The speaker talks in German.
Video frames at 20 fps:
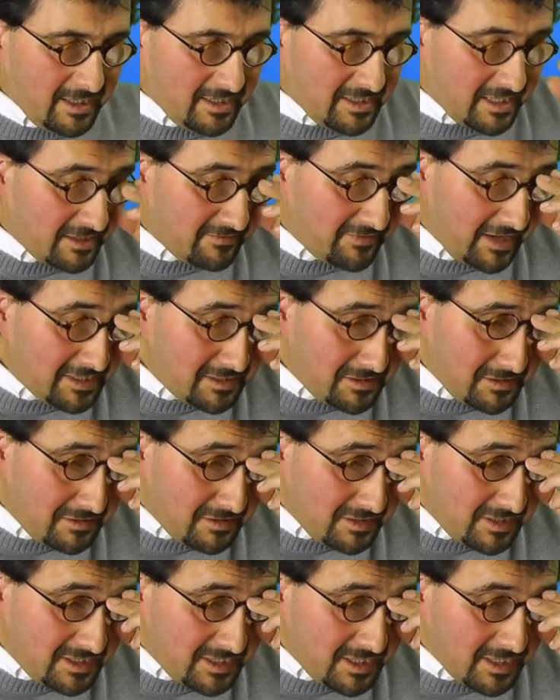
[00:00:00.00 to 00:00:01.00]
Dann wandte
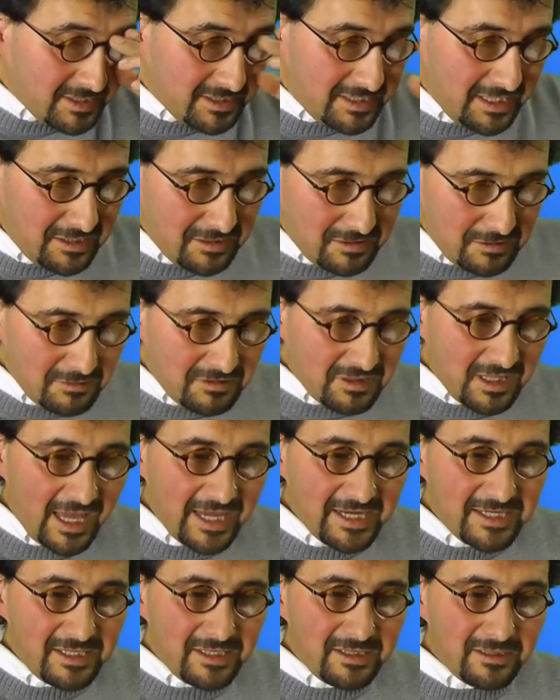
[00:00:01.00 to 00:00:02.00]
sich Jesus
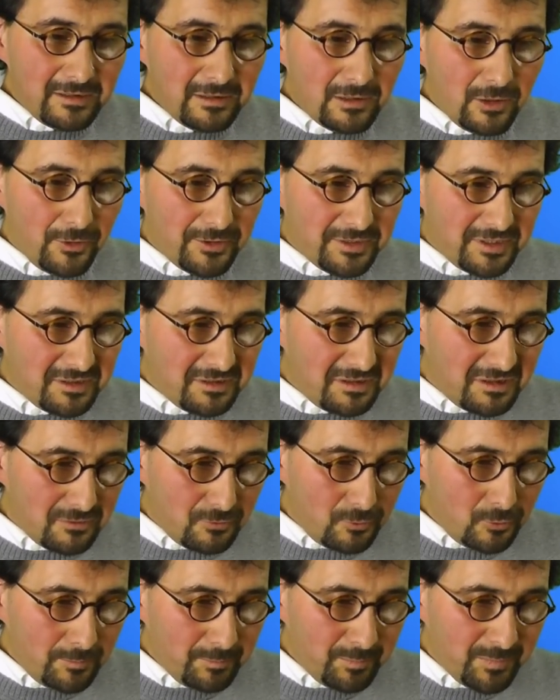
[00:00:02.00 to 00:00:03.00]
einigen Leuten
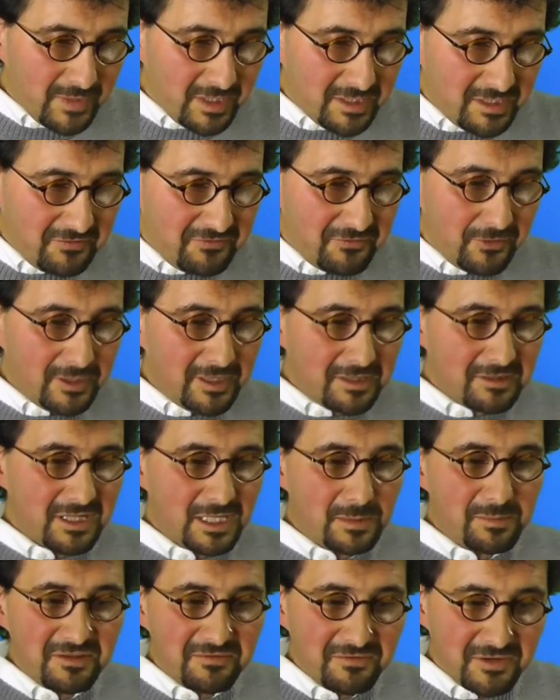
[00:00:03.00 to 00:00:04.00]
zu, die voller
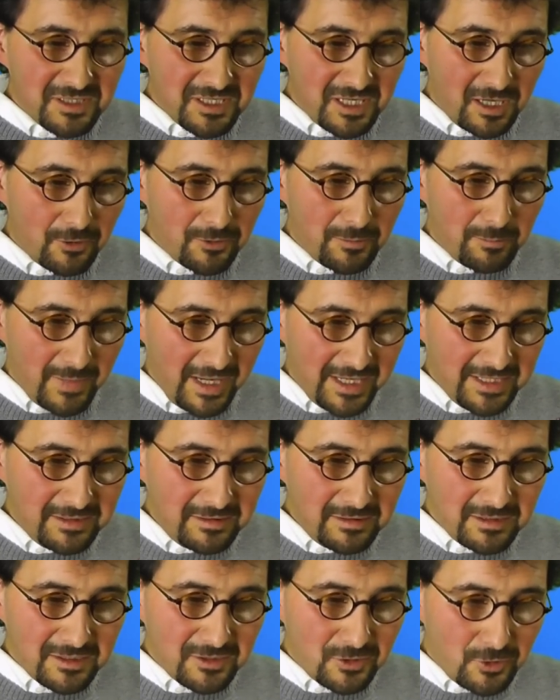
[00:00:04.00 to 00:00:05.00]
Selbstvertrauen
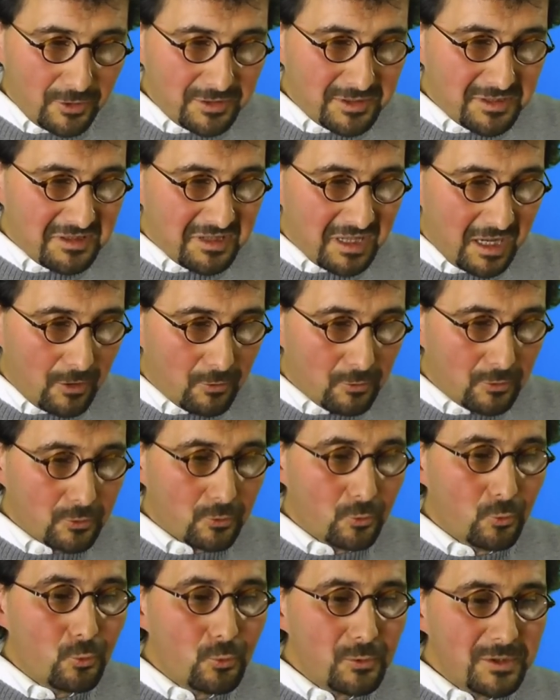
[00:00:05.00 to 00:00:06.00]
meinten, in Gottes Augen
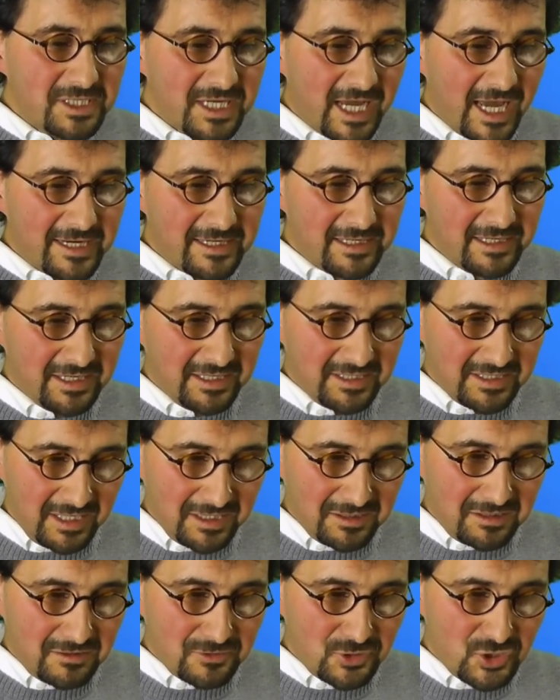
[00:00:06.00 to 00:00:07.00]
untadelig
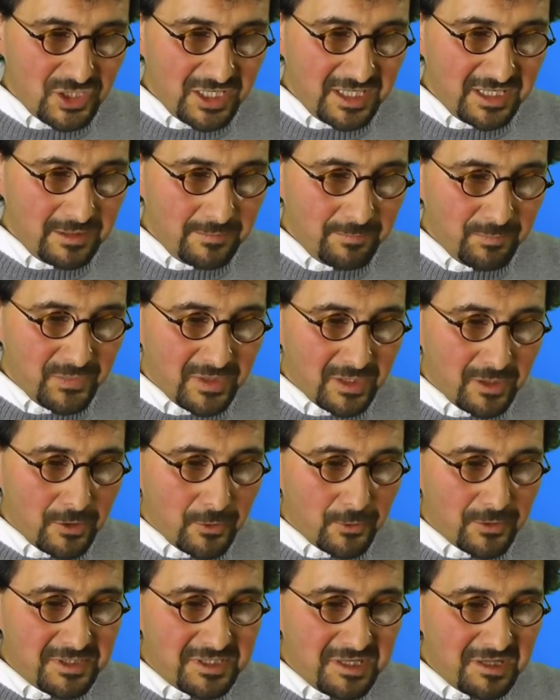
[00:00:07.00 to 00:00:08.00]
dazustehen
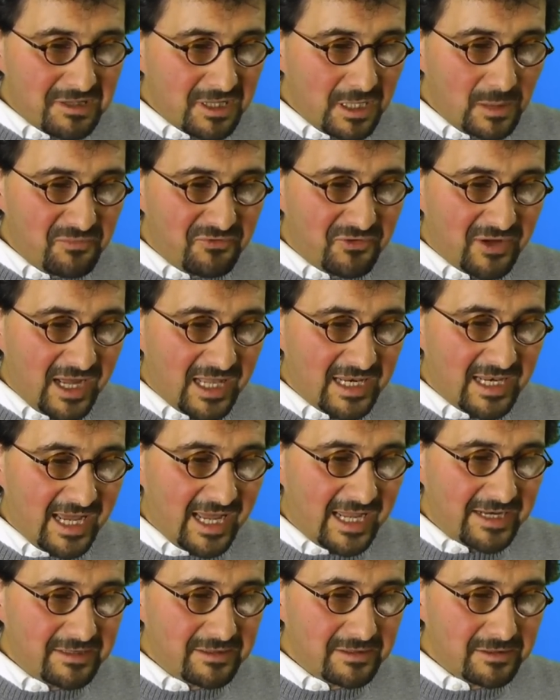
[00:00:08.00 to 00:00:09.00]
und deshalb für alle
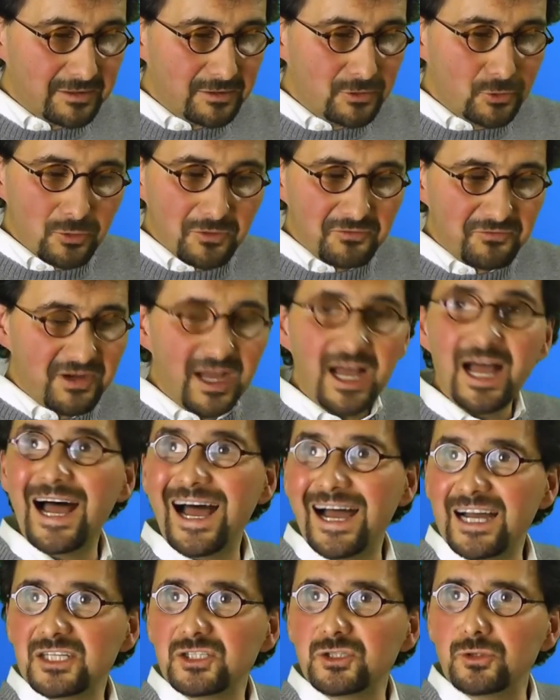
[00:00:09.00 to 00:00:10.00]
anderen nur
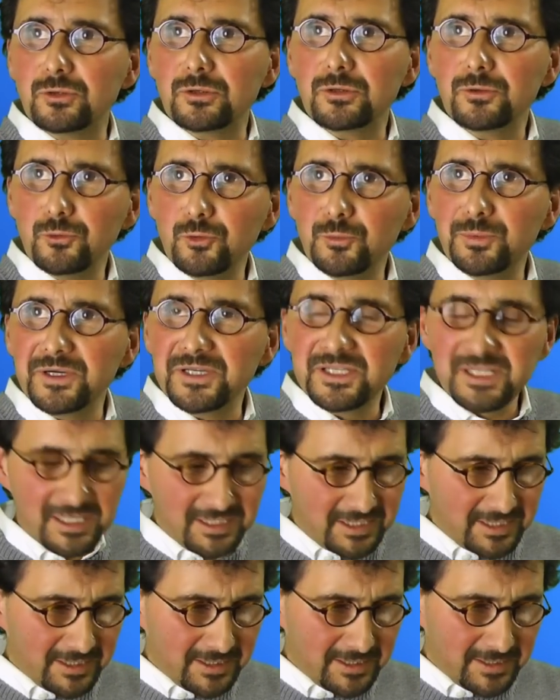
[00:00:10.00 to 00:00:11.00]
Verachtung übrig
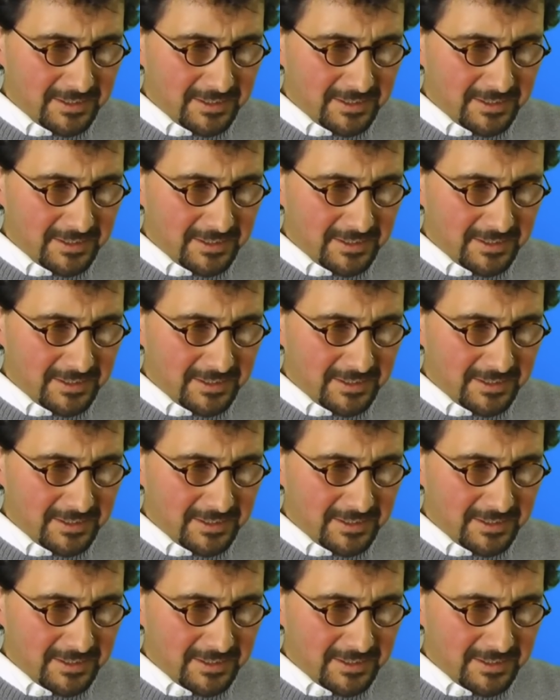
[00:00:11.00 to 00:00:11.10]
hatten.